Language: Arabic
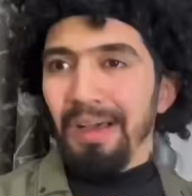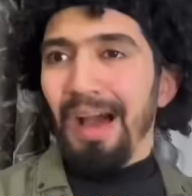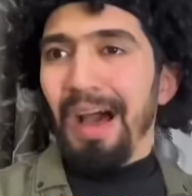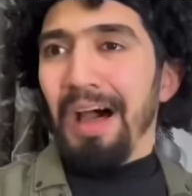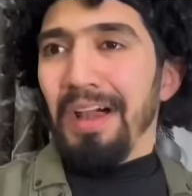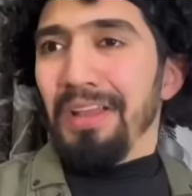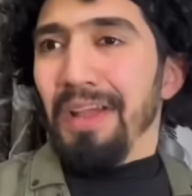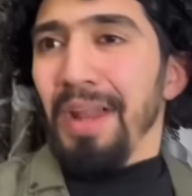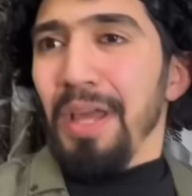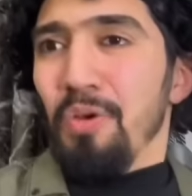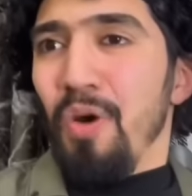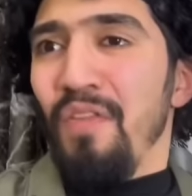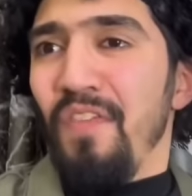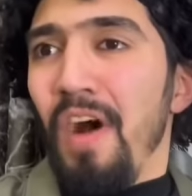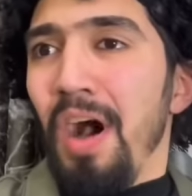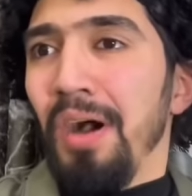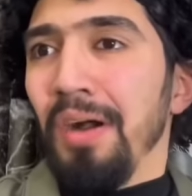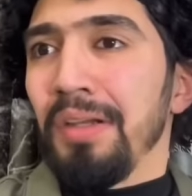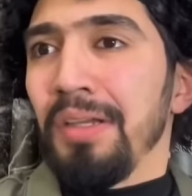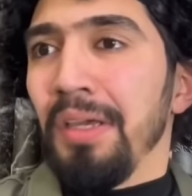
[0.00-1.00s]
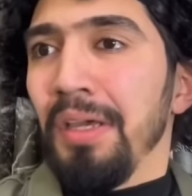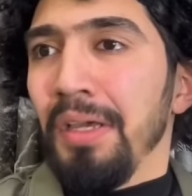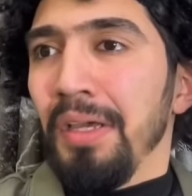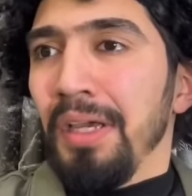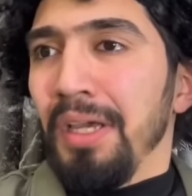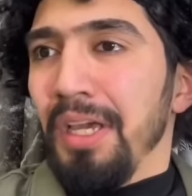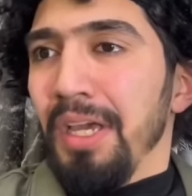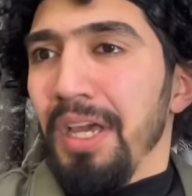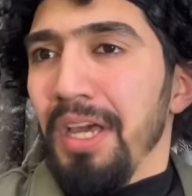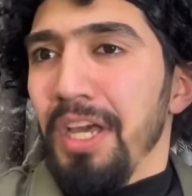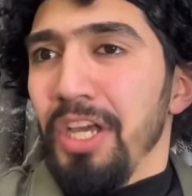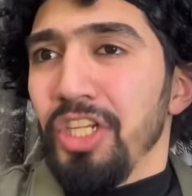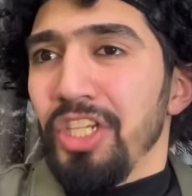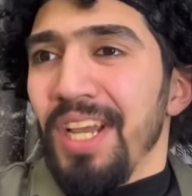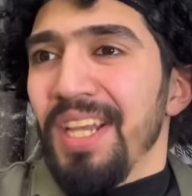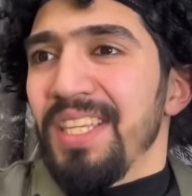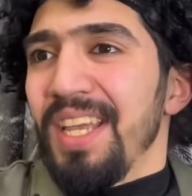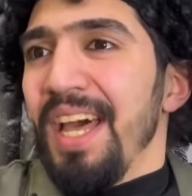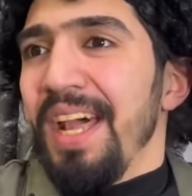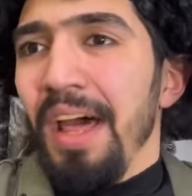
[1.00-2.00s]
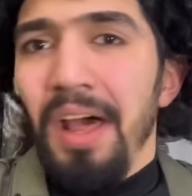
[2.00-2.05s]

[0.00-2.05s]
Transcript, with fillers: الله لا يوفقك ايش اسال